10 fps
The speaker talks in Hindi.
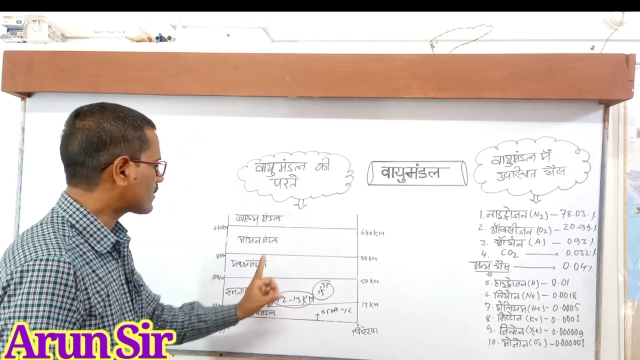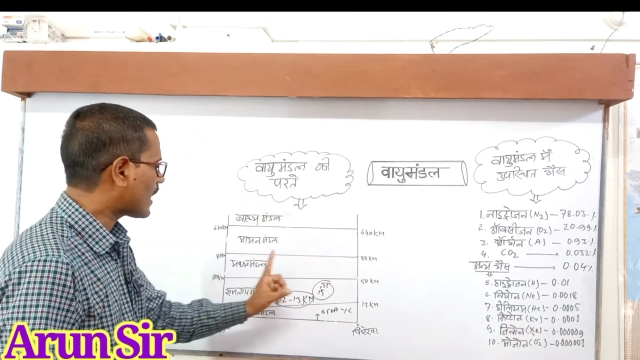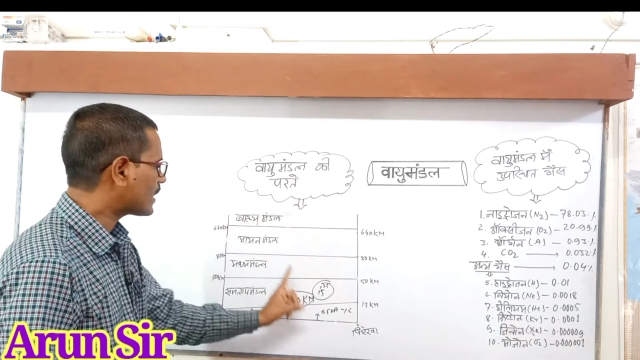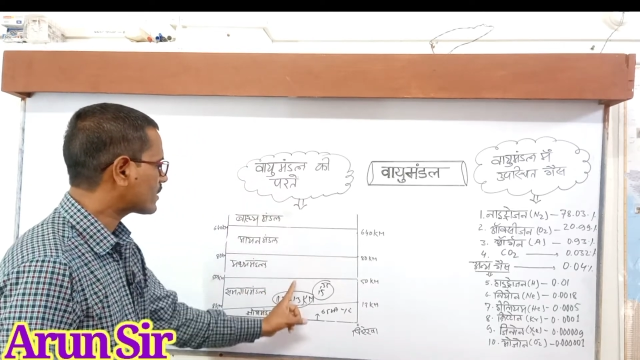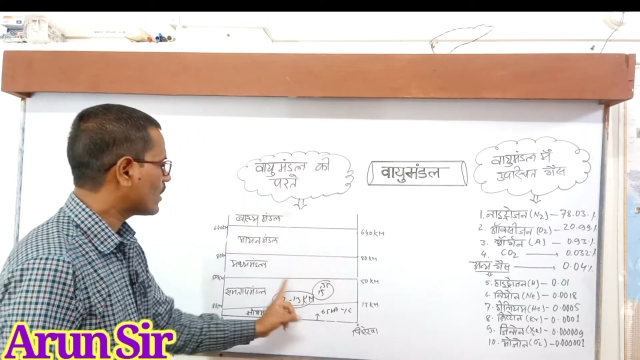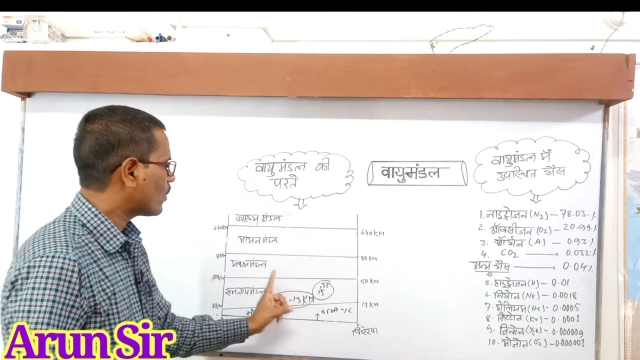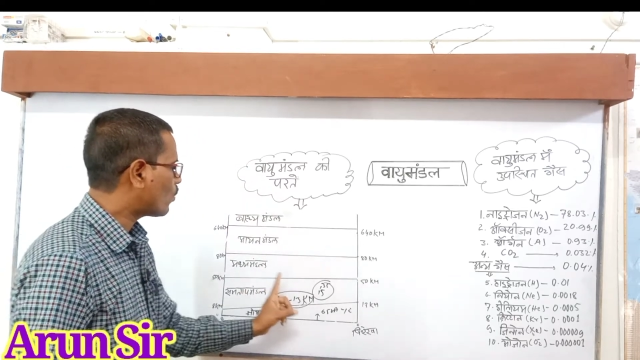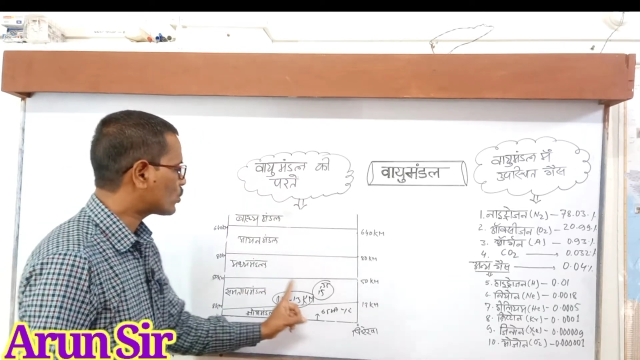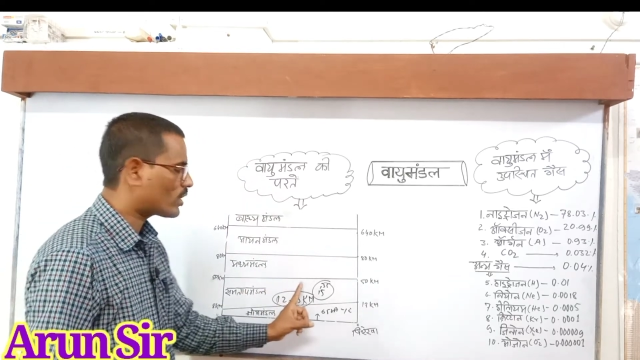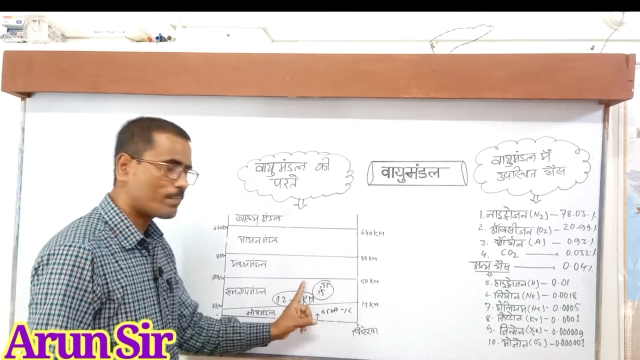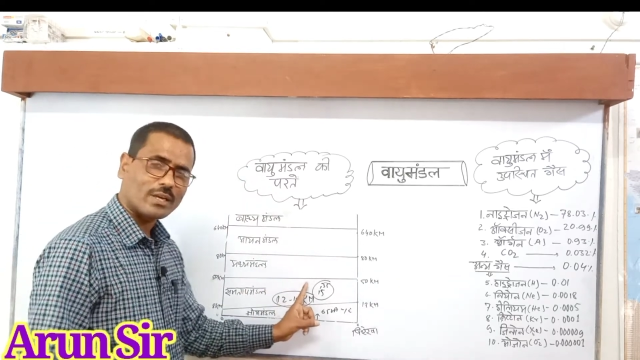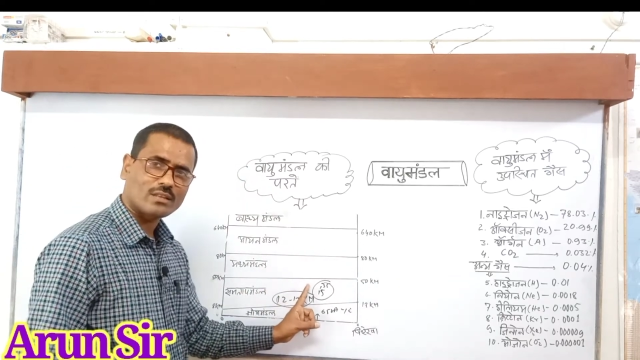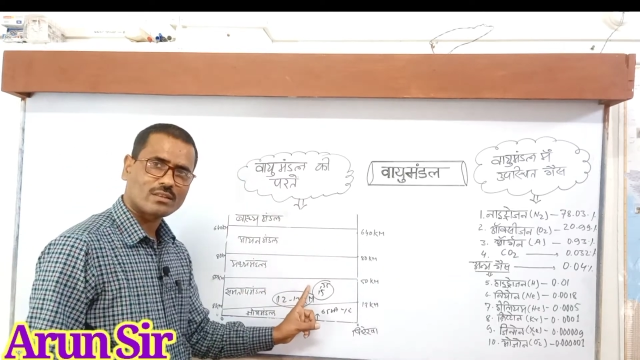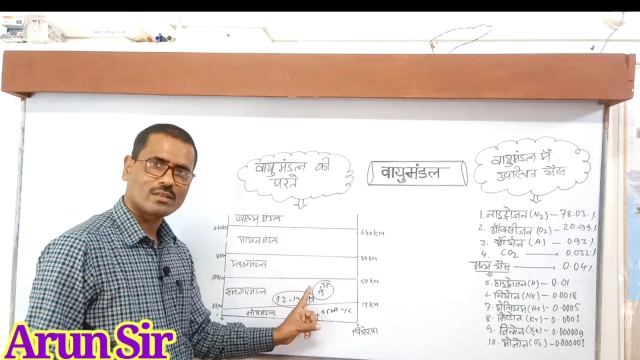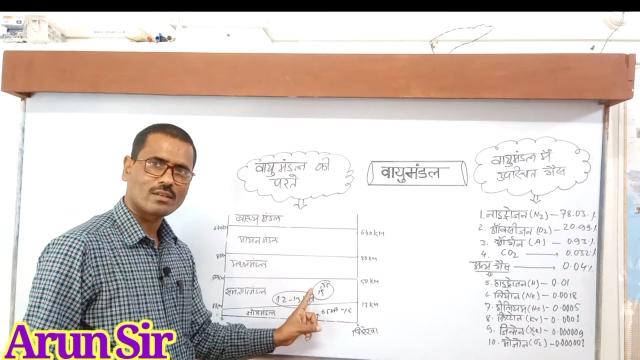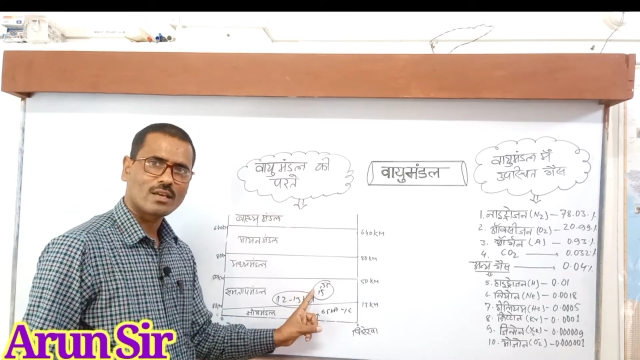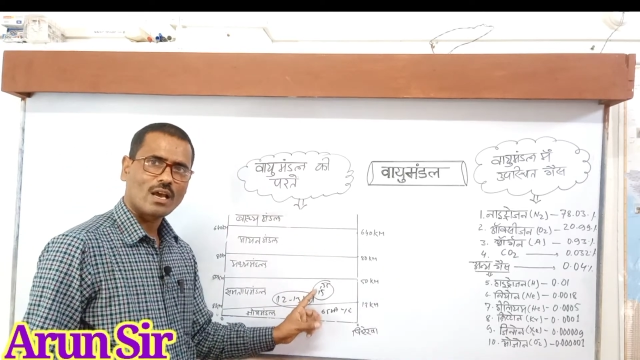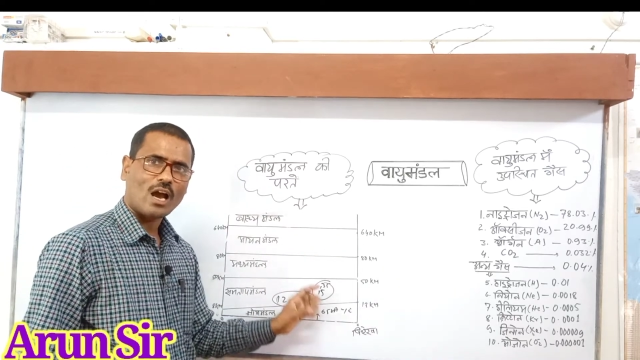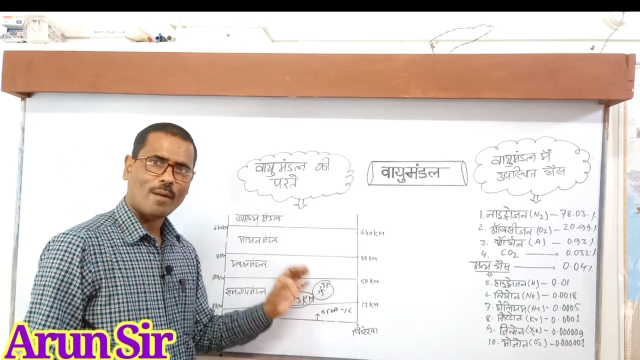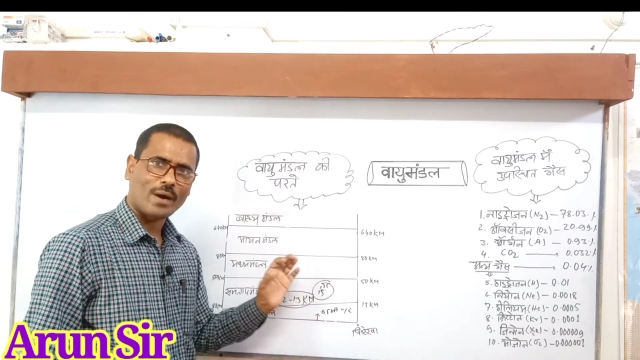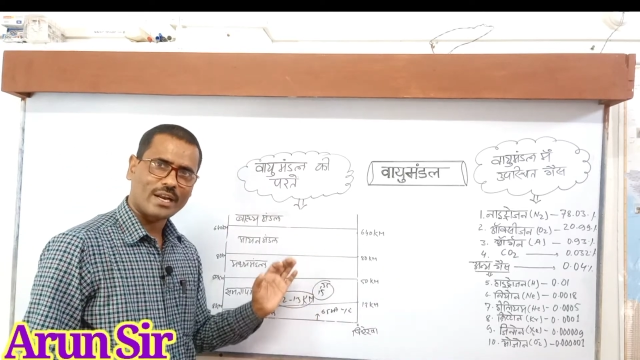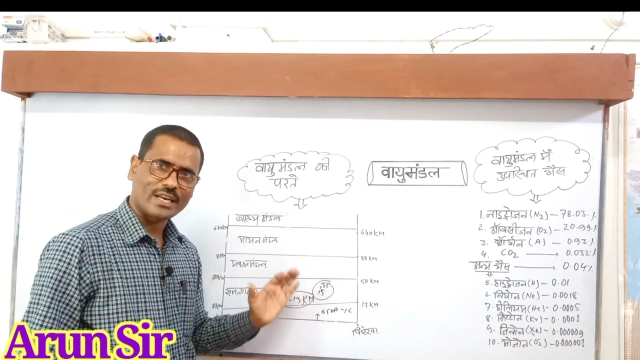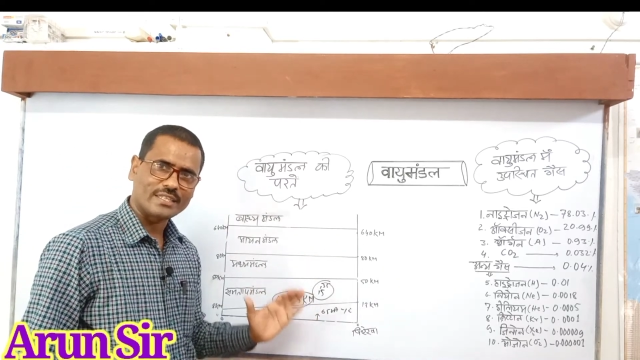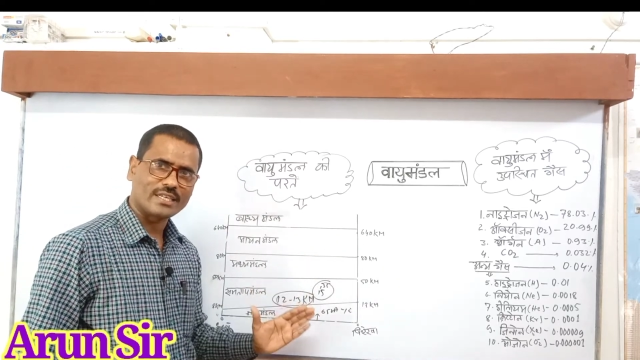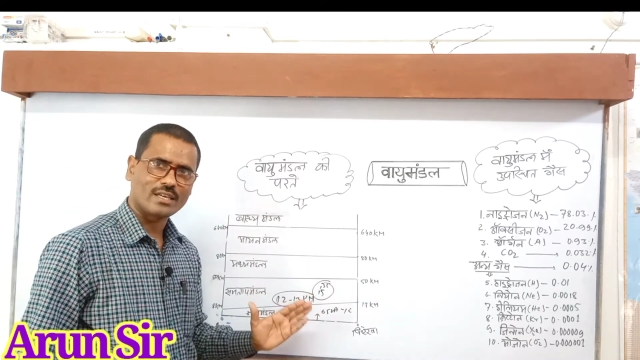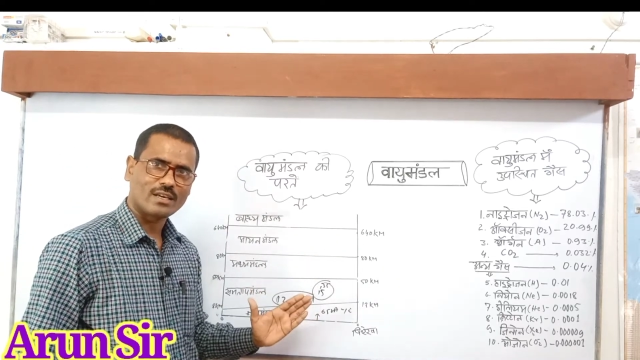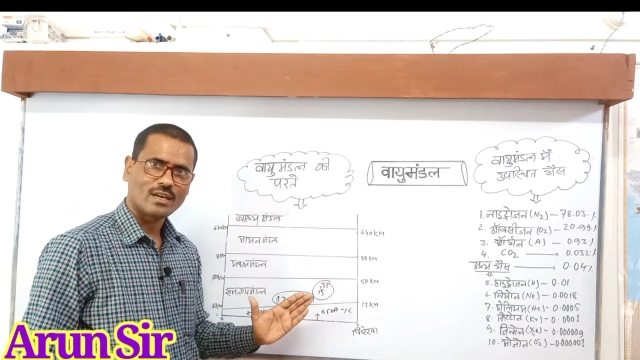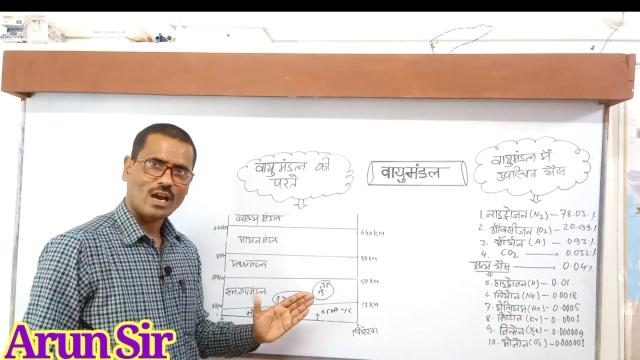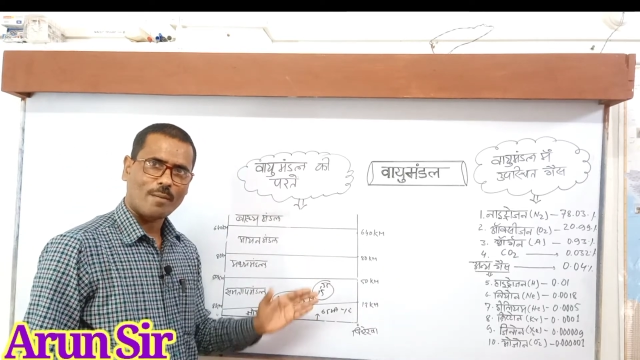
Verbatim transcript: अर्थात ओजन परत हमारे लिए